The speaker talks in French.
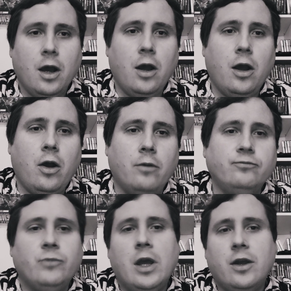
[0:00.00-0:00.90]
Euh,
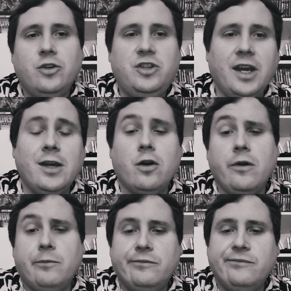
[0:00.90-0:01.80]
je dirais
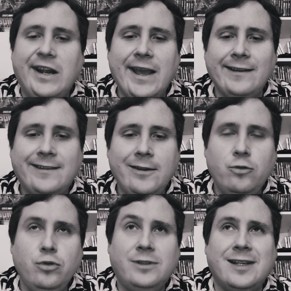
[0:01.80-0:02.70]
que Léa
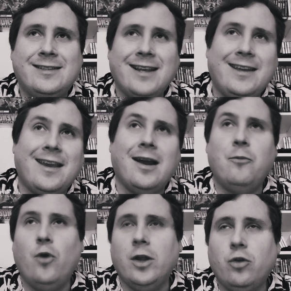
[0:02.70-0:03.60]
Seydoux c'est celle qui est la
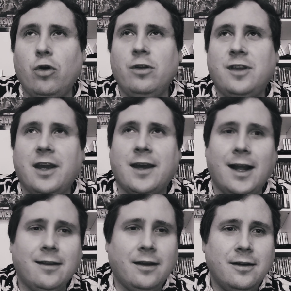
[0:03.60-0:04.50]
moins drôle des
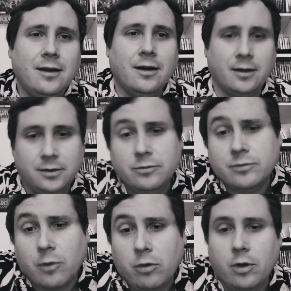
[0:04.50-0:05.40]
quatre Hein?
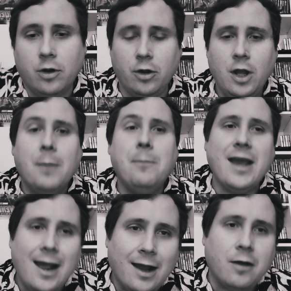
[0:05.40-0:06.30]
bon, euh, mais
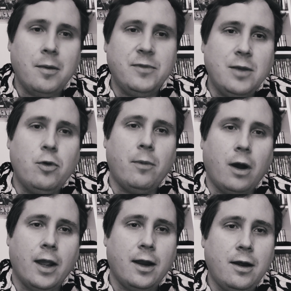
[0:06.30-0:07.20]
elle a quand même des
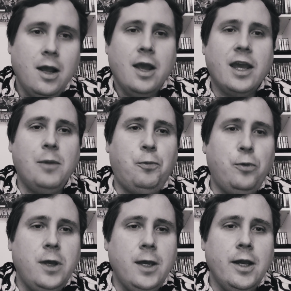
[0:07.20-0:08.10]
moments à elle. Et
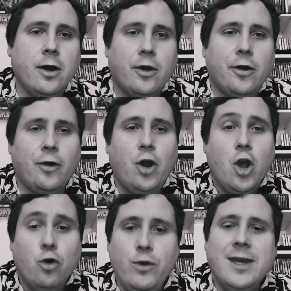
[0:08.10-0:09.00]
puis euh,
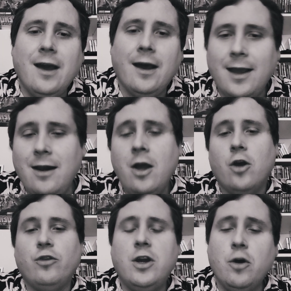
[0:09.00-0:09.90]
Louis Garrel,
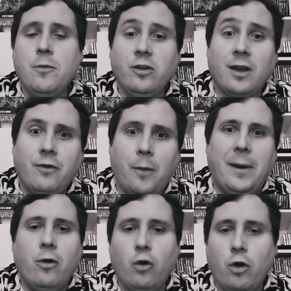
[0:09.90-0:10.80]
il commence à voir
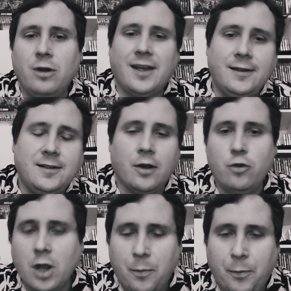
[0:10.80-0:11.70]
par le rôle très
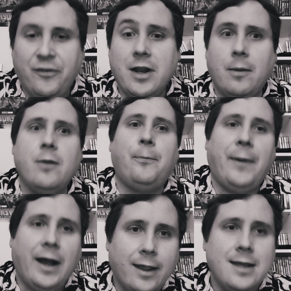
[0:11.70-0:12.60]
sérieux. Et puis finalement,
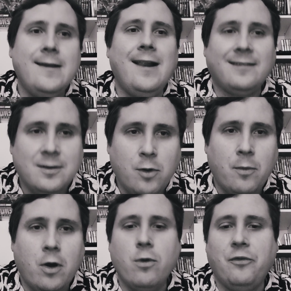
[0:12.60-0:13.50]
pareil, il a ses
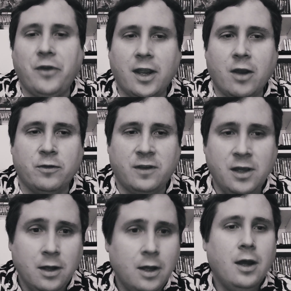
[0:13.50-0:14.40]
moments où il fait rire
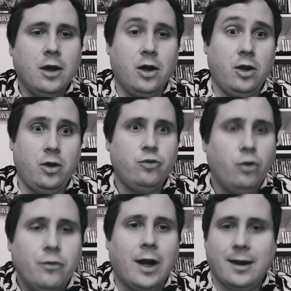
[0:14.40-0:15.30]
aussi. Euh,
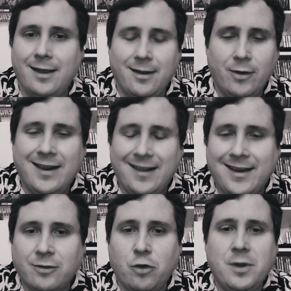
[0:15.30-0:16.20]
donc voilà, les,
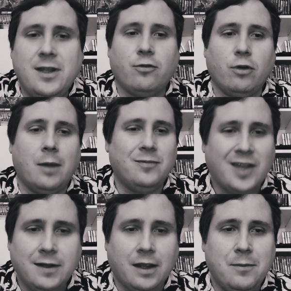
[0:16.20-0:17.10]
quatre comédiens sont quand même
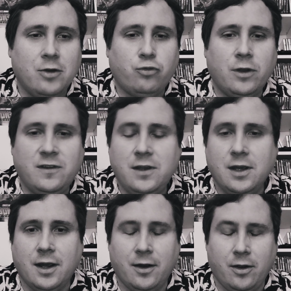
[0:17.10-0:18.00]
très très bien
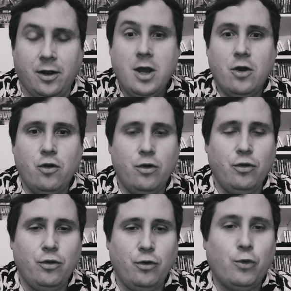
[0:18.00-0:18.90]
choisis et
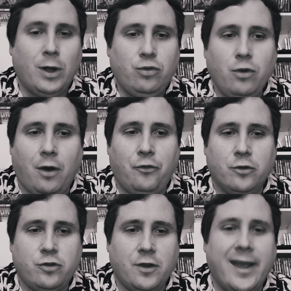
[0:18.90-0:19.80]
le, quatuor
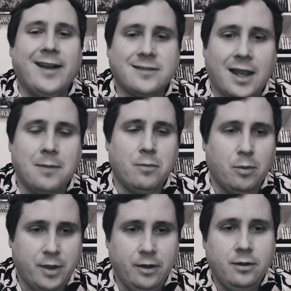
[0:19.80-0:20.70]
fonctionne extrêmement
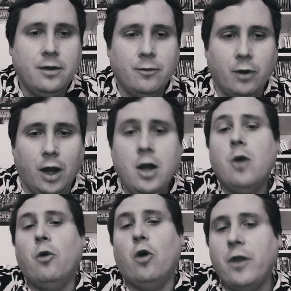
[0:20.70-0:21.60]
bien. Voilà.
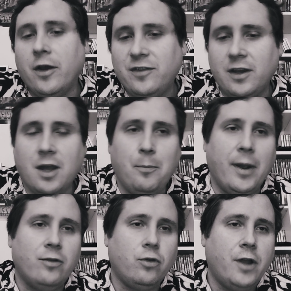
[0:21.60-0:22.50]
Bon, on a un cinquième
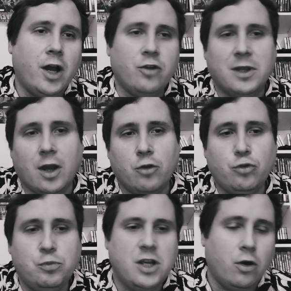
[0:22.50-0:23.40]
personnage, mais qui a un
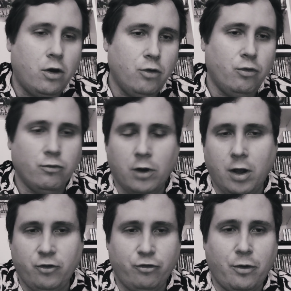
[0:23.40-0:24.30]
tout petit rôle, donc
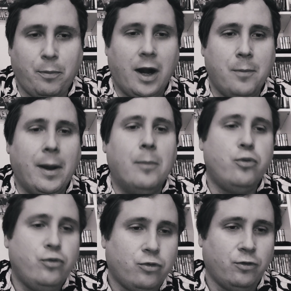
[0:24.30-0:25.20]
voilà, j'en parlerai pas
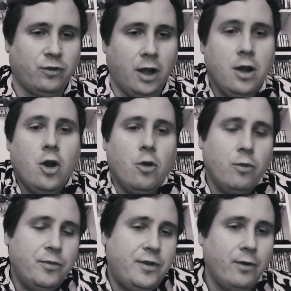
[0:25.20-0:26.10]
plus que ça,
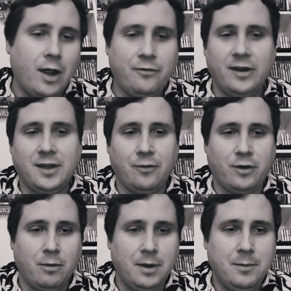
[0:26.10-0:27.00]
même si voilà, il fait le taf
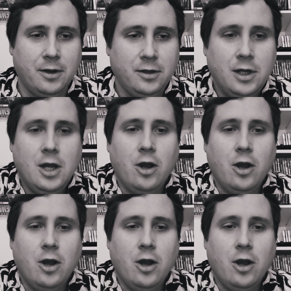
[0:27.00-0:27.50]
quand même. Hein.